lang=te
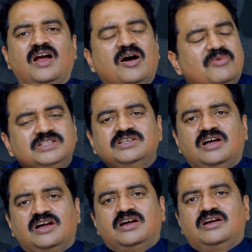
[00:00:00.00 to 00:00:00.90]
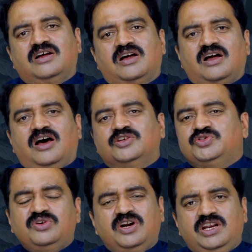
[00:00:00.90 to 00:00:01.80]
ఆ మధ్య
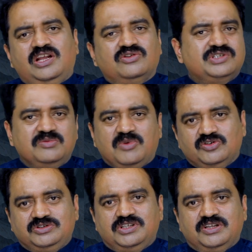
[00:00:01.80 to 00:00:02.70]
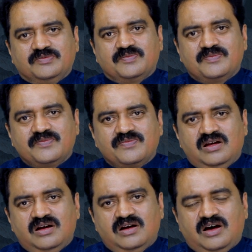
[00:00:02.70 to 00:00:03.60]
అర్జున్ రెడ్డి అని ఒక సినిమా వచ్చింది
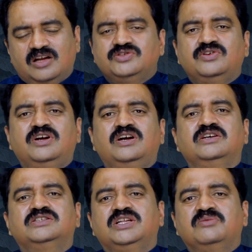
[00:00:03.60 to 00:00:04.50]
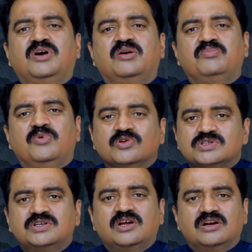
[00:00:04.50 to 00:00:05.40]
అర్జున్ రెడ్డి సినిమా
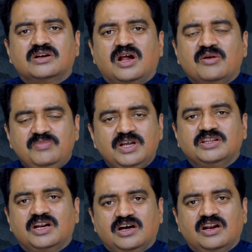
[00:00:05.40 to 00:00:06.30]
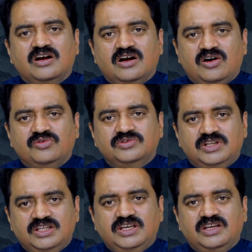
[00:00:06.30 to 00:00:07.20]
పోస్టర్ అభ్యంతరకరంగా
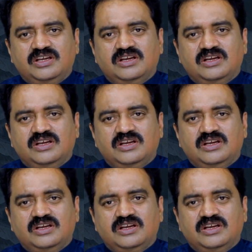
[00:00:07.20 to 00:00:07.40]
ఉందని